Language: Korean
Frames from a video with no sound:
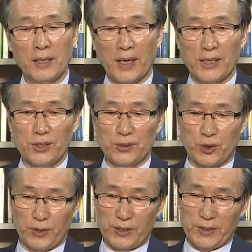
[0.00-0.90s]
가정
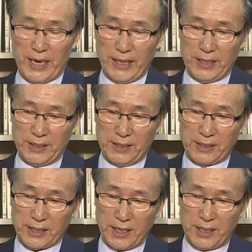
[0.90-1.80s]
속에서 아이들이
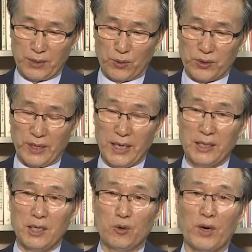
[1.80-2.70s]
자라고 그
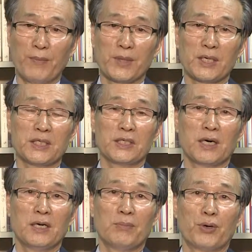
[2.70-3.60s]
아이들과 함께
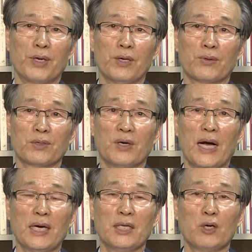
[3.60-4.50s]
시간을 보내고 그
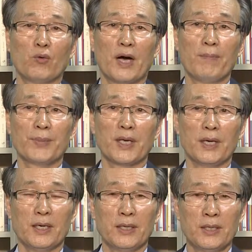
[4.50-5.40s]
아이들과
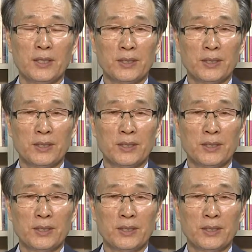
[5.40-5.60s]
함께